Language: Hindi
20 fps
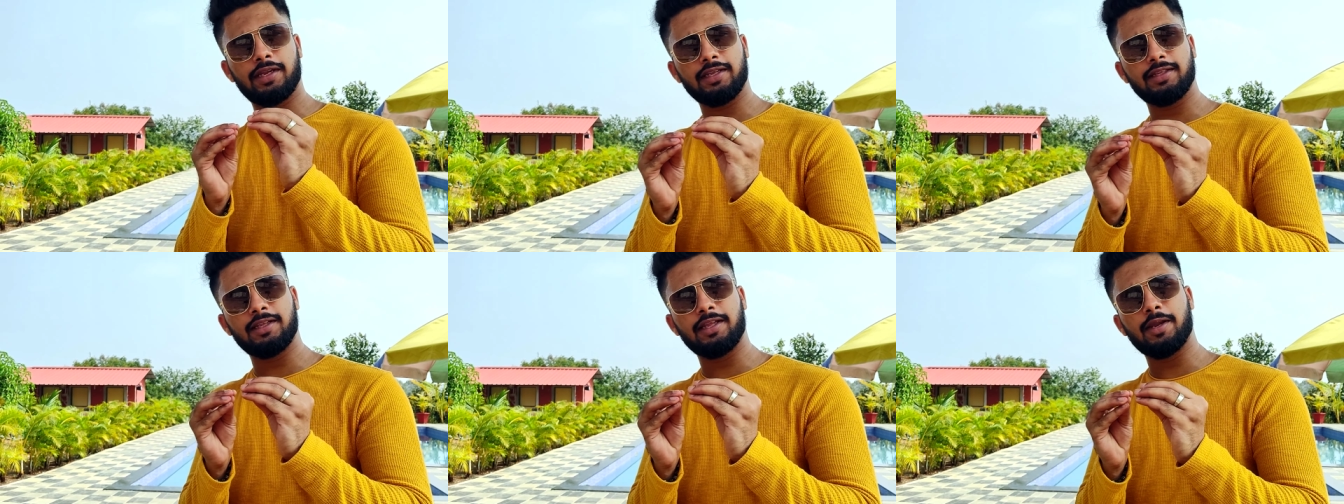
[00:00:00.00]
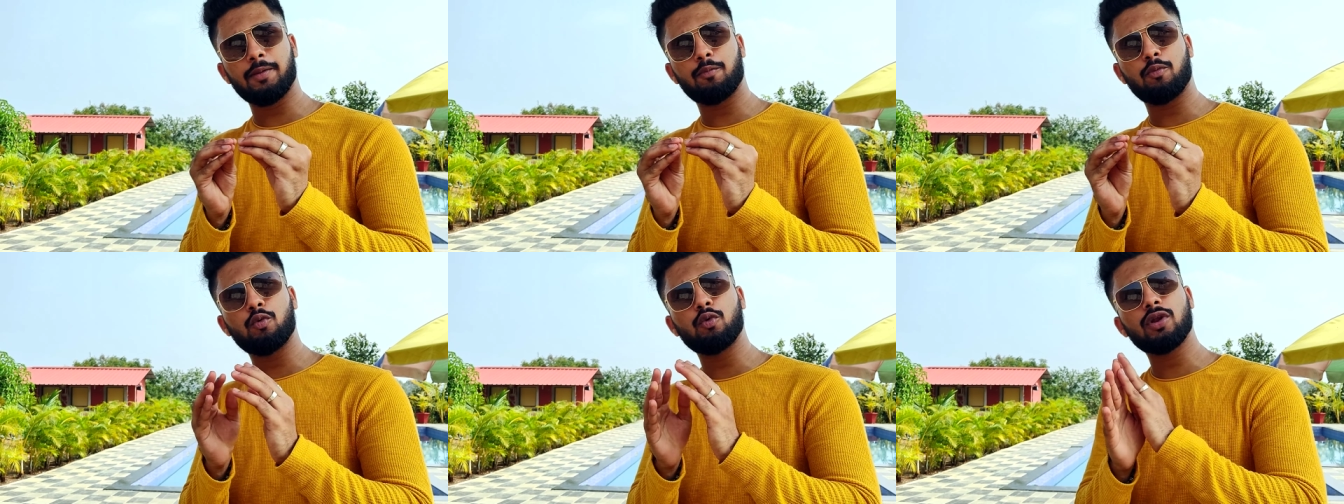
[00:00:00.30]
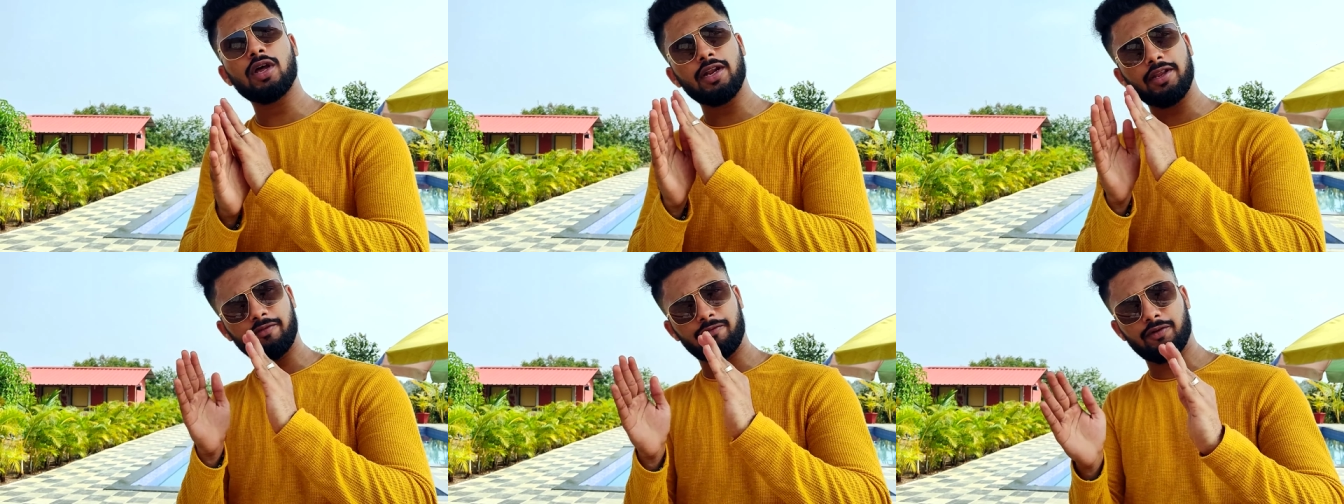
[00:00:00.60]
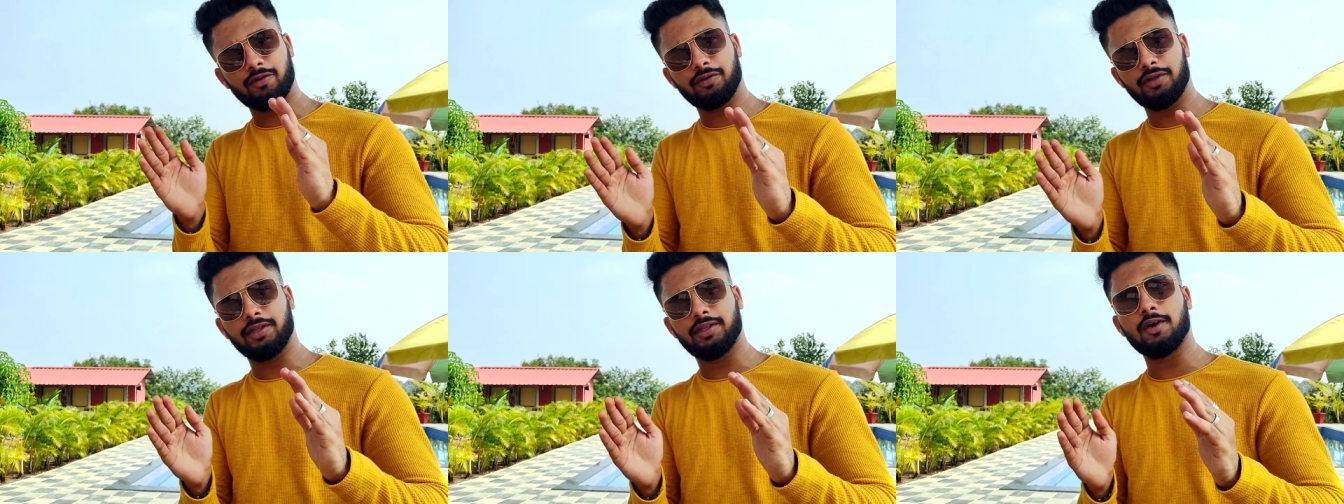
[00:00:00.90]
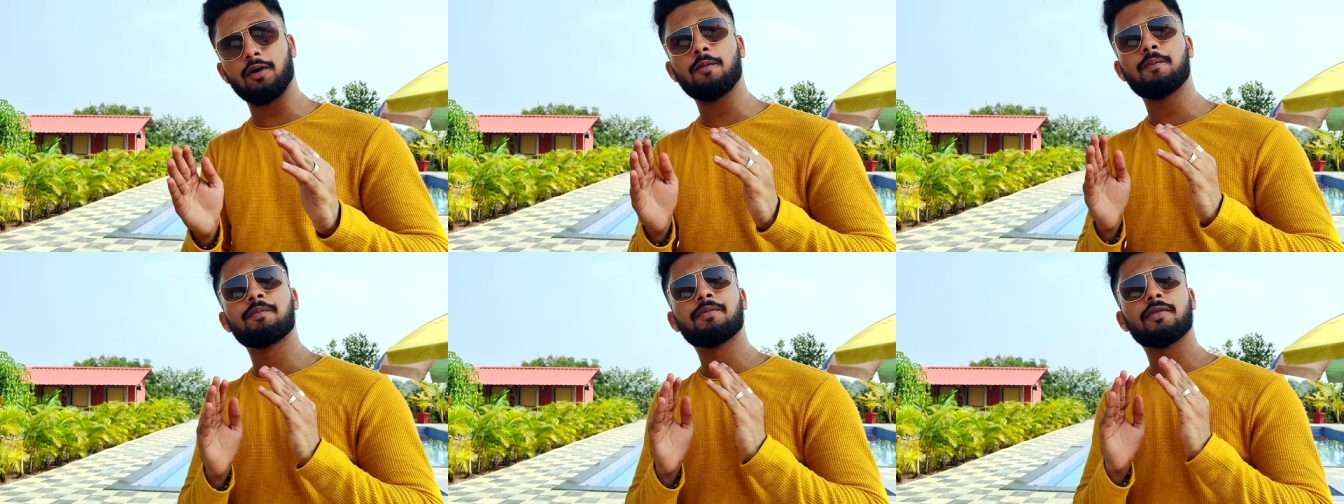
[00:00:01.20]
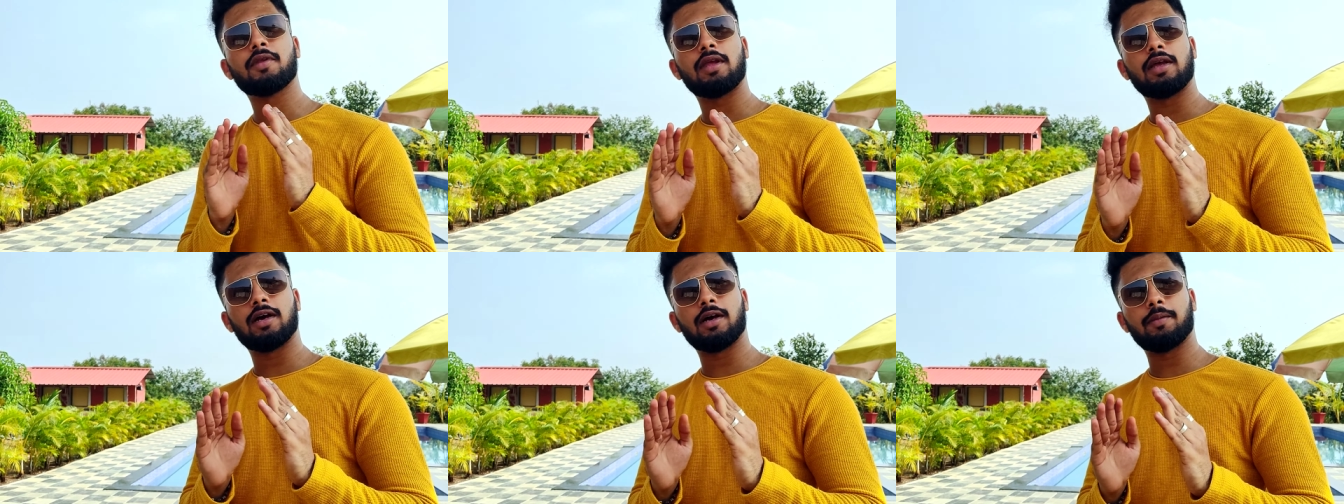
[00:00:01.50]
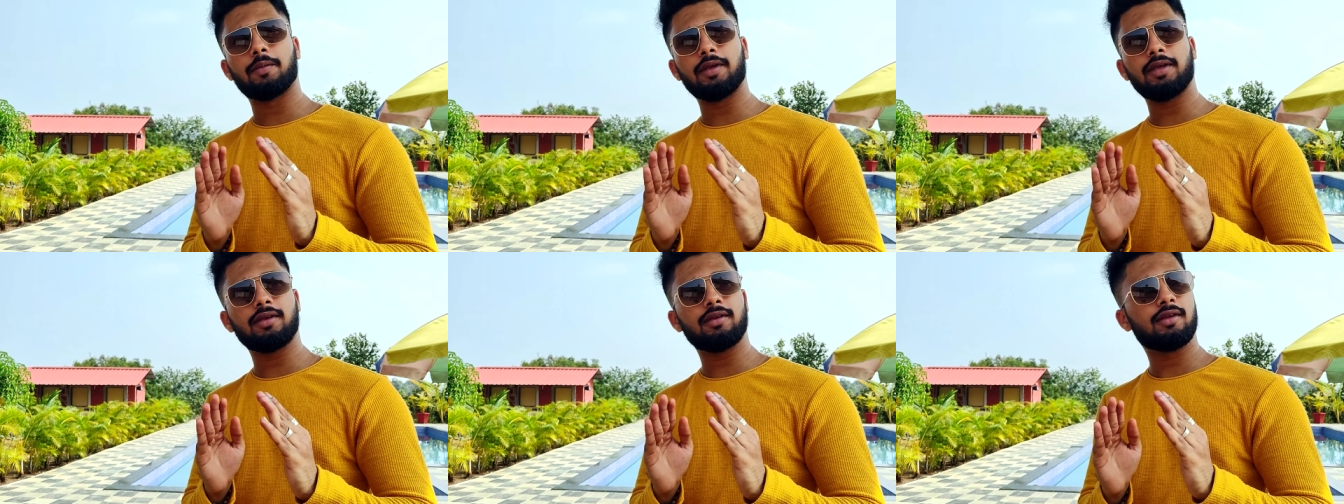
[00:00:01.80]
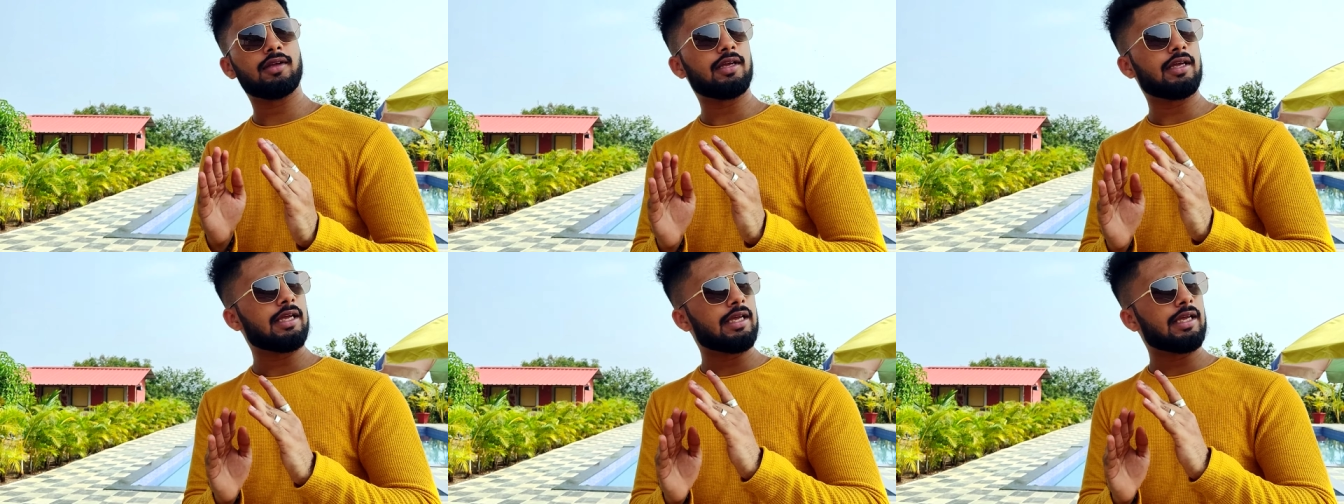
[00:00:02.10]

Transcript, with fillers: धीरे धीरे पूरा रिव्यू देता हूँ अभी